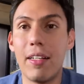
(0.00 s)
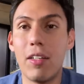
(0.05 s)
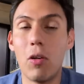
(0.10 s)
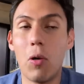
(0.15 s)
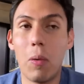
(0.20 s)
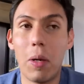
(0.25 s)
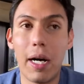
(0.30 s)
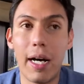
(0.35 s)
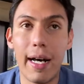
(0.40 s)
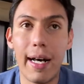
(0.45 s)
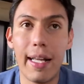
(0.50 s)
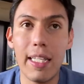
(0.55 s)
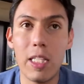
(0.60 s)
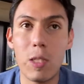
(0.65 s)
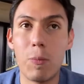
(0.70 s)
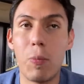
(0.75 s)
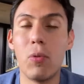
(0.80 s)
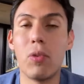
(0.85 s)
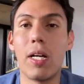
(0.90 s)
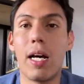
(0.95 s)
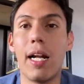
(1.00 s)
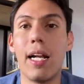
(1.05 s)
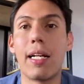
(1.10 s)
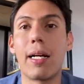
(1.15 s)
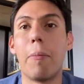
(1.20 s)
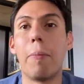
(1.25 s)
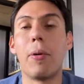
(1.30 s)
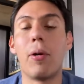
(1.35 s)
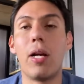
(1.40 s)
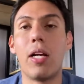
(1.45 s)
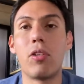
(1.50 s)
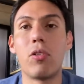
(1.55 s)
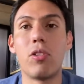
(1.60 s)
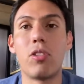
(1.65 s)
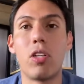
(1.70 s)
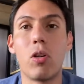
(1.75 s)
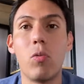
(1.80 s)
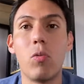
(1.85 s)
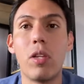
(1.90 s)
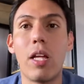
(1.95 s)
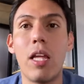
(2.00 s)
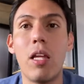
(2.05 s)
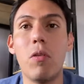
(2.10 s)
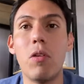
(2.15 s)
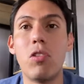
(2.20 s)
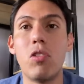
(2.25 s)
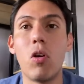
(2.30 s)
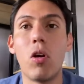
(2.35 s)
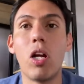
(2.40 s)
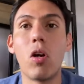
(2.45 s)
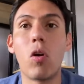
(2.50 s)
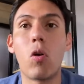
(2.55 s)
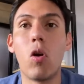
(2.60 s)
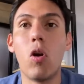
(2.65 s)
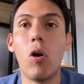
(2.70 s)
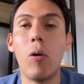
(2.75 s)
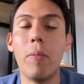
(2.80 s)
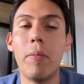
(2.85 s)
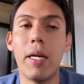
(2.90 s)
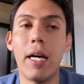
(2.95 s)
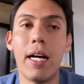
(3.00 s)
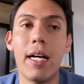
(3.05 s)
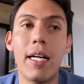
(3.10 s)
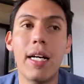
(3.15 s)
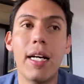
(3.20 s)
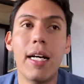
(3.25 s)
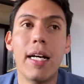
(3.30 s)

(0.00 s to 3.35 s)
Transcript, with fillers: no va a disputar el campeonato de segunda división en Colombia.